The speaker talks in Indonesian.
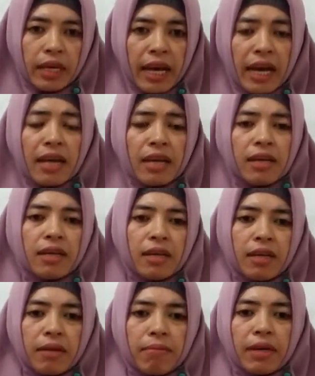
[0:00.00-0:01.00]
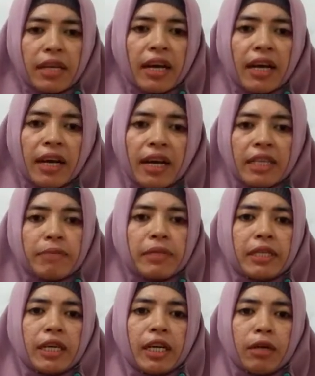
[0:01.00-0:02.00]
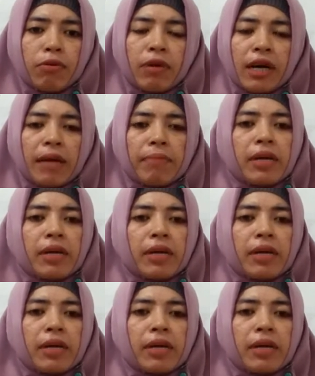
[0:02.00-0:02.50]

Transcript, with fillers: ya banyak hal seperti di lingkungan